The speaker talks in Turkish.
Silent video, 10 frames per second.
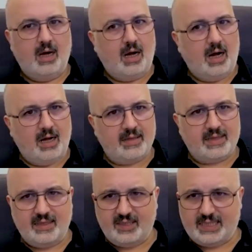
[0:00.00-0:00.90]

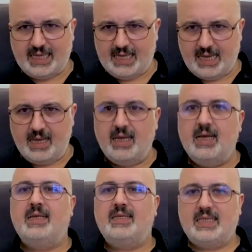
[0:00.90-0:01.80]
A'dan Z'ye
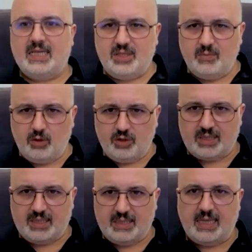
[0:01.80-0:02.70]
seçim
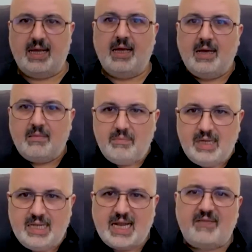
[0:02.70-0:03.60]
öncesinde
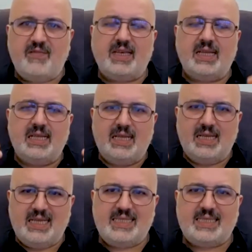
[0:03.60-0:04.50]
milletvekilliği
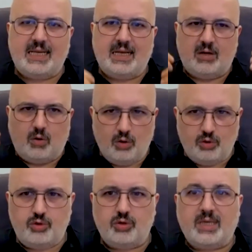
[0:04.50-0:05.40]
listeleri
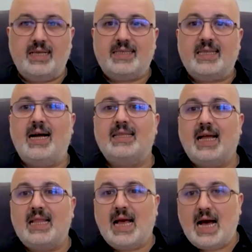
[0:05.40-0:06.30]
oluşurken
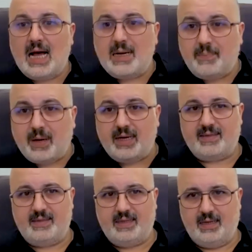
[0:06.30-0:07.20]
zaten her
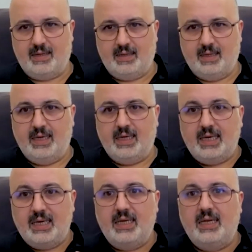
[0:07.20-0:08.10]
partide
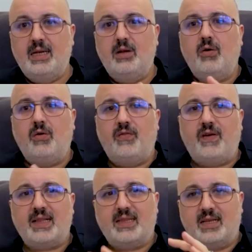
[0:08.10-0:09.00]
irili
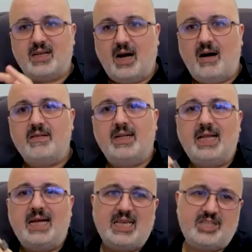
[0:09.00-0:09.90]
ufaklı
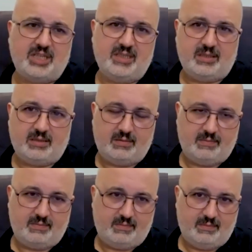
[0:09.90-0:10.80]
kavgalar yaşanır.
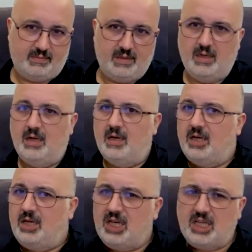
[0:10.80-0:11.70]

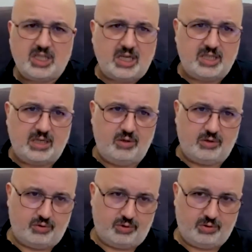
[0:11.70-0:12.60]
Hiç kaçarı
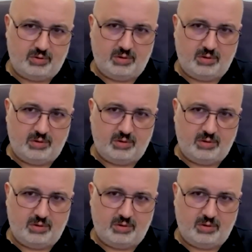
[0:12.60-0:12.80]
yoktur.